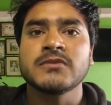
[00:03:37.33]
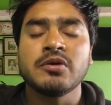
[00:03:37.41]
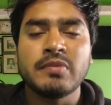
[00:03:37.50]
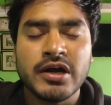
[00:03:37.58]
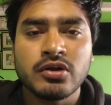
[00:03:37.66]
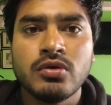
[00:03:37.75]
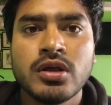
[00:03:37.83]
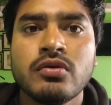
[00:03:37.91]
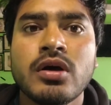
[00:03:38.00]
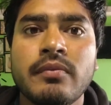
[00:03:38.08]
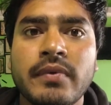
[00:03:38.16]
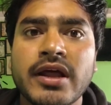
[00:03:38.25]
कपाट खुलेंगे
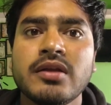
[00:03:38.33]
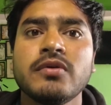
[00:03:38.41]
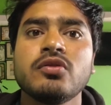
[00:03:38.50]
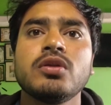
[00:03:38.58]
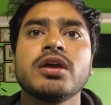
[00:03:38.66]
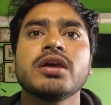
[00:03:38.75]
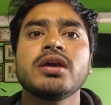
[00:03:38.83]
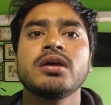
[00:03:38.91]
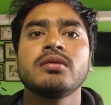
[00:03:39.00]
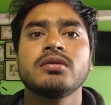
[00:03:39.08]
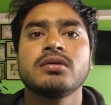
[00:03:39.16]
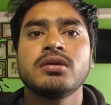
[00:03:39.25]
वो अप्रैल में
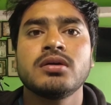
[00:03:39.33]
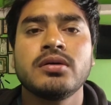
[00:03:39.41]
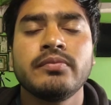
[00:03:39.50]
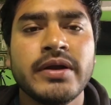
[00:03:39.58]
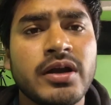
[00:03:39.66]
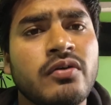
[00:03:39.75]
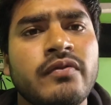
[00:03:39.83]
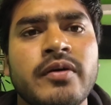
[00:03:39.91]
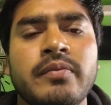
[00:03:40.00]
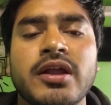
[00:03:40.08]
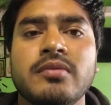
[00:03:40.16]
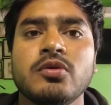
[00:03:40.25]
खुलेंगे मिड ऑफ
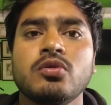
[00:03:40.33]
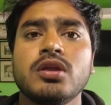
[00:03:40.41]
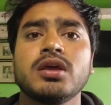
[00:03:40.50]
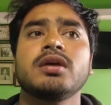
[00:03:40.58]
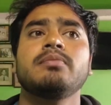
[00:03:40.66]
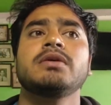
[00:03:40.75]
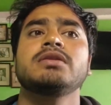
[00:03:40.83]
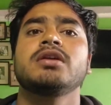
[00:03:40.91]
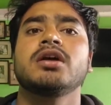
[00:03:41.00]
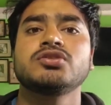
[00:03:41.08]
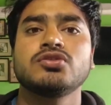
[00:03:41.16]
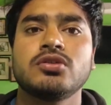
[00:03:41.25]
अप्रैल में खुलेंगे
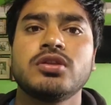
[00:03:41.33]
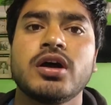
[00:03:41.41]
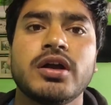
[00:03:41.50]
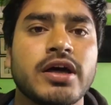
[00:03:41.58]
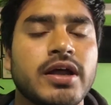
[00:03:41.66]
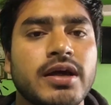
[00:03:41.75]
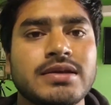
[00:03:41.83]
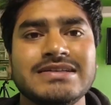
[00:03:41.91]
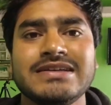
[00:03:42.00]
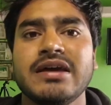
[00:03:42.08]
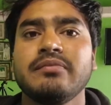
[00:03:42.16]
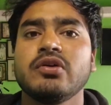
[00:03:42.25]
पंद्रह चौदह अठारह
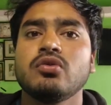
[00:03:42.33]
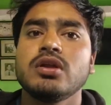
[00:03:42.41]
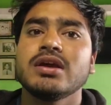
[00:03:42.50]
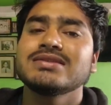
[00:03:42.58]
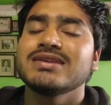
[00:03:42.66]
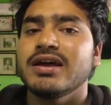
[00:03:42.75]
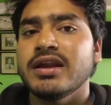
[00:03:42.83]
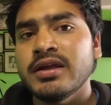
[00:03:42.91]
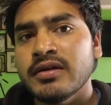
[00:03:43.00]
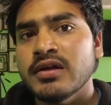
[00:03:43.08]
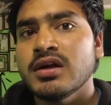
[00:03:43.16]
इसी टाइम पे खुलेंगे सारे